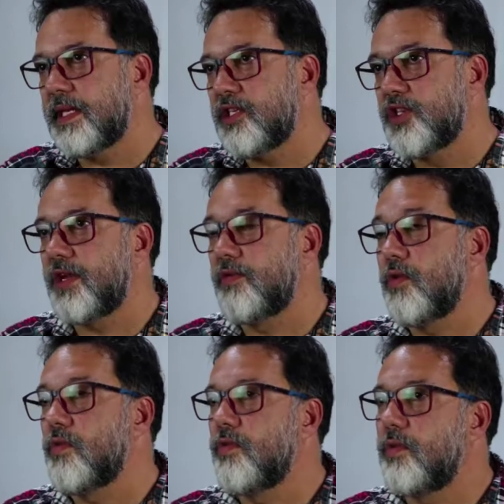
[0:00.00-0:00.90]
em geral,
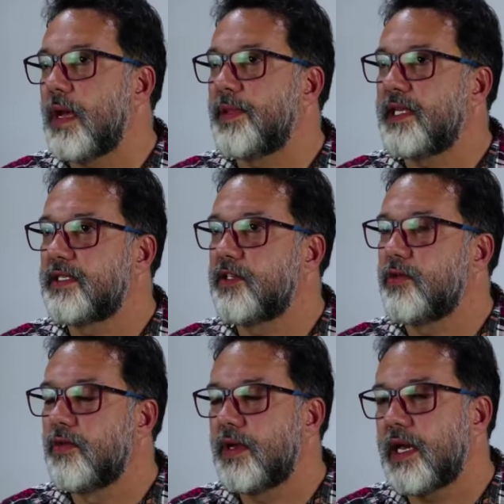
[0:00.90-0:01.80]
não
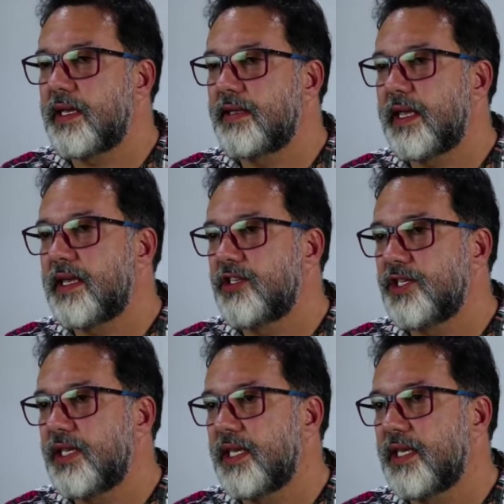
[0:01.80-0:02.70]
aprecio a ideia
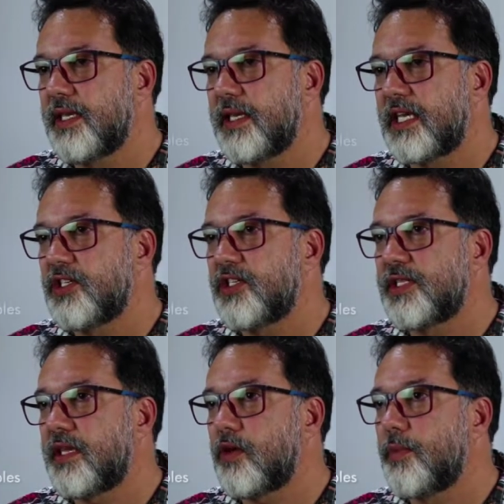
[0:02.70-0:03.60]
de que a
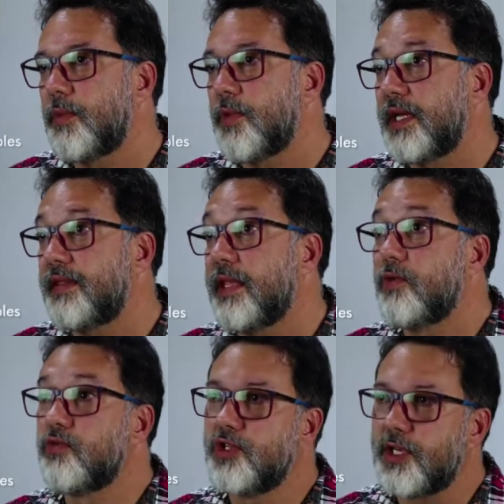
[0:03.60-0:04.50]
gente tem que comemorar
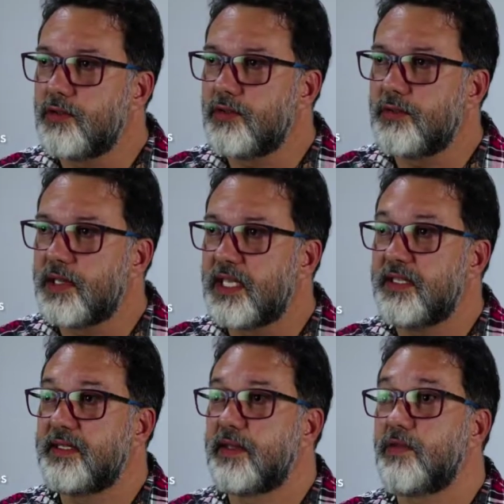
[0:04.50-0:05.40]
de um jeito, que
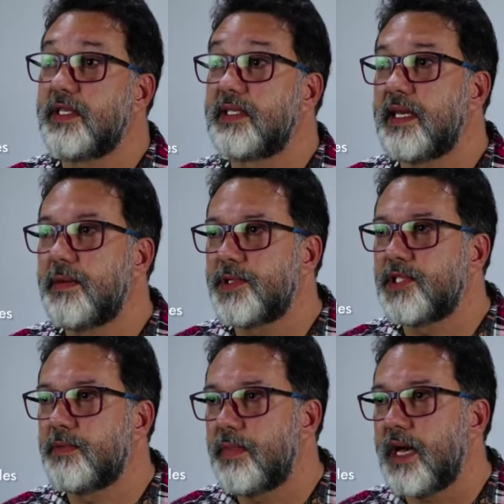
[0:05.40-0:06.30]
exista um
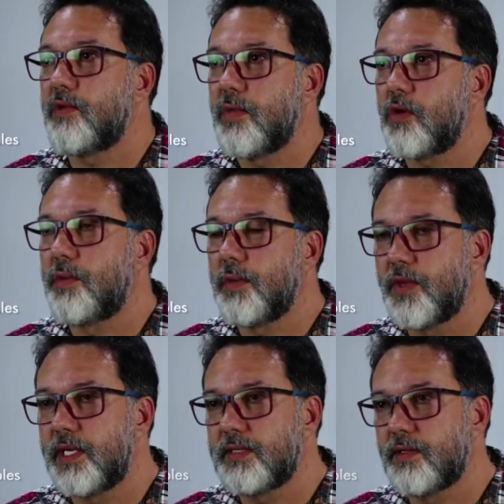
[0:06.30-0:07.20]
script para uma
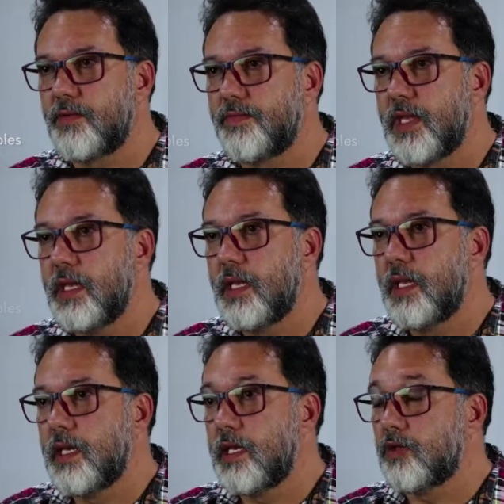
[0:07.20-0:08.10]
comemoração.
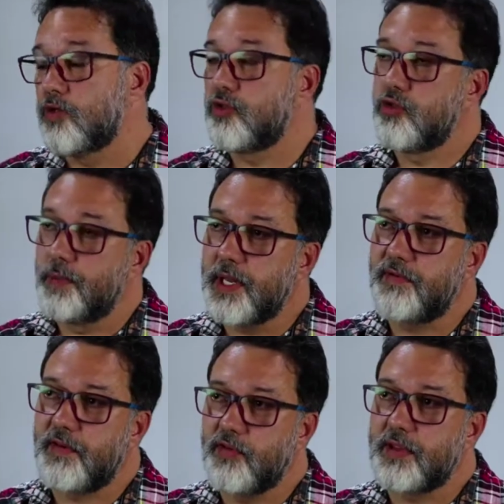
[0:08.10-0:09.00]
Eu sou super
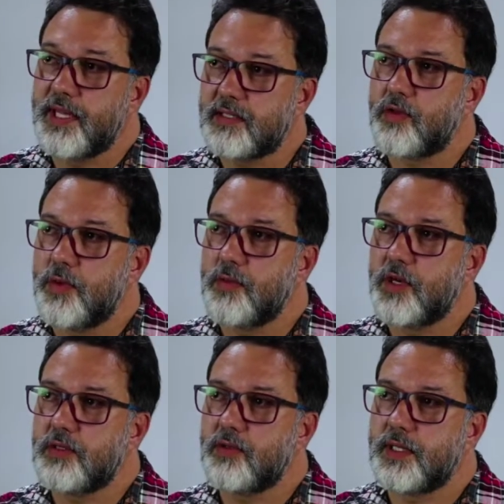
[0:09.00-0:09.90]
a favor das
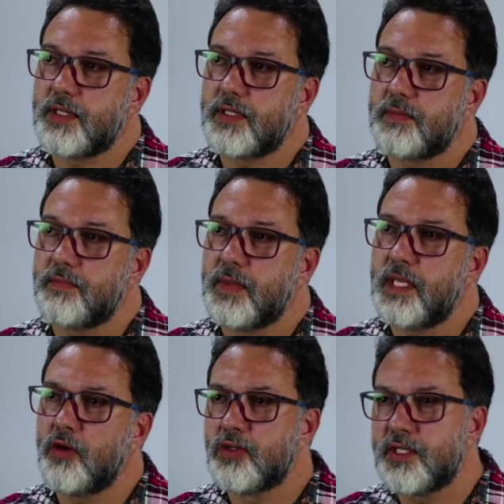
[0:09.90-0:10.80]
comemorações.
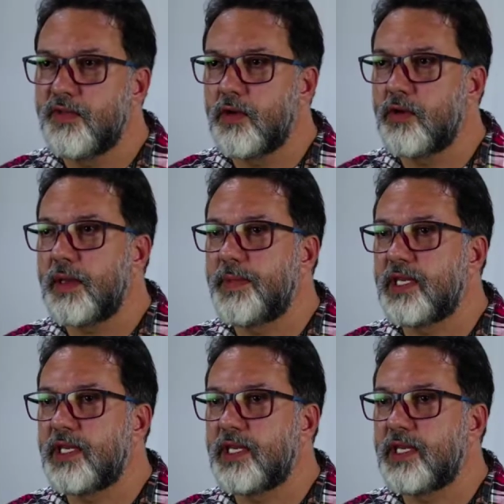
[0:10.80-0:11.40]
Inclusive quando é